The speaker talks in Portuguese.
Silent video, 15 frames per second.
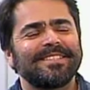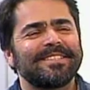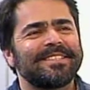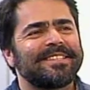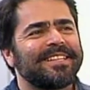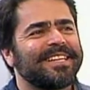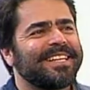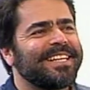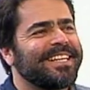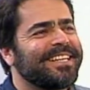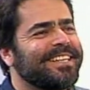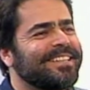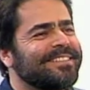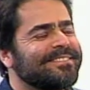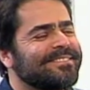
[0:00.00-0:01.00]

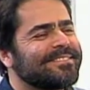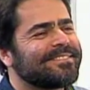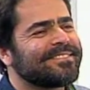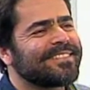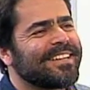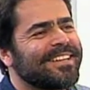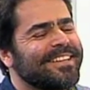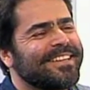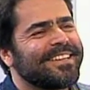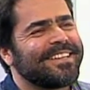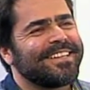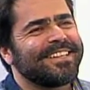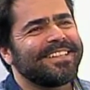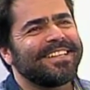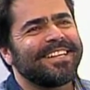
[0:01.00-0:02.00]
estranha.
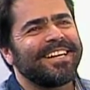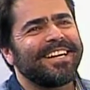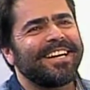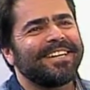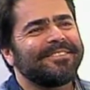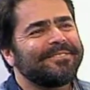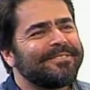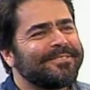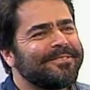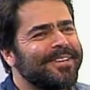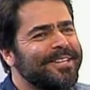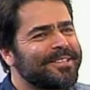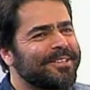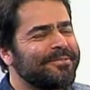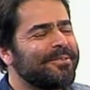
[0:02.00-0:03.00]
Ah, não, não
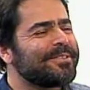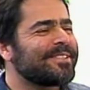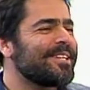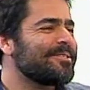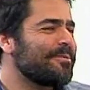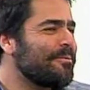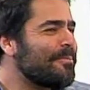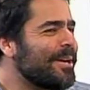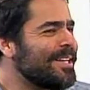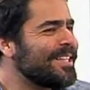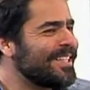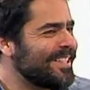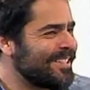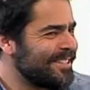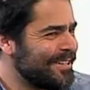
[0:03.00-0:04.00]
acho que não seja uma
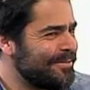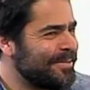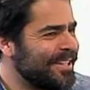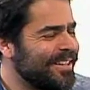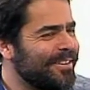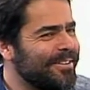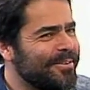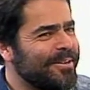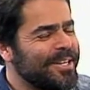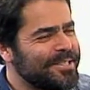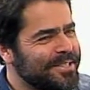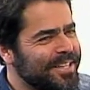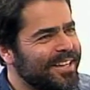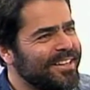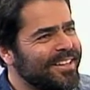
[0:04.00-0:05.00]
mania, sabe, é. Leão? Eu
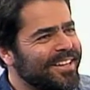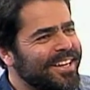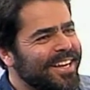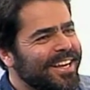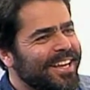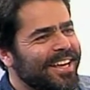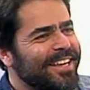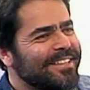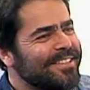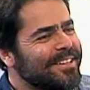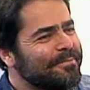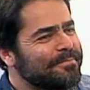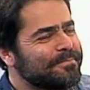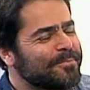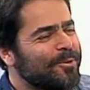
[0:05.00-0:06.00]
acho que ele,
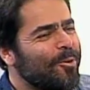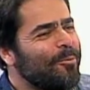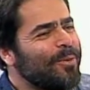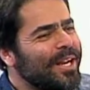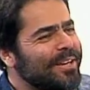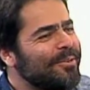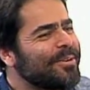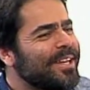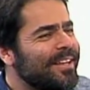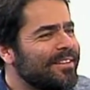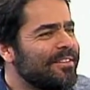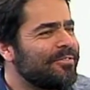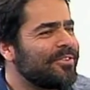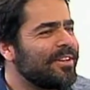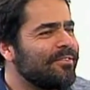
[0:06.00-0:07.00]
essa, como ela não quer
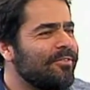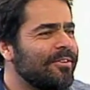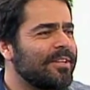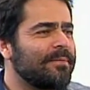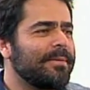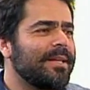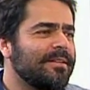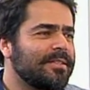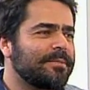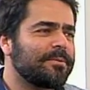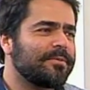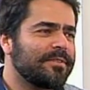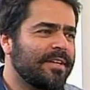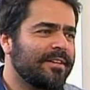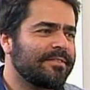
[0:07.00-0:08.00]
ter filho, volta nele,
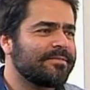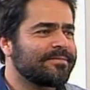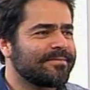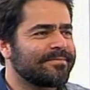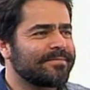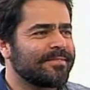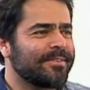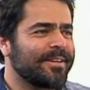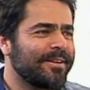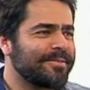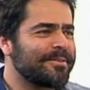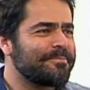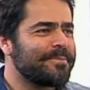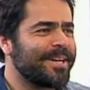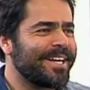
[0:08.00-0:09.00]
tipo, e aí, quero
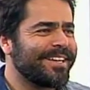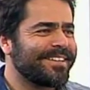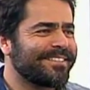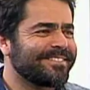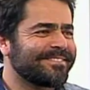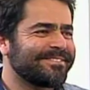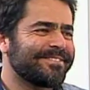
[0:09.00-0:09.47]
ser pai.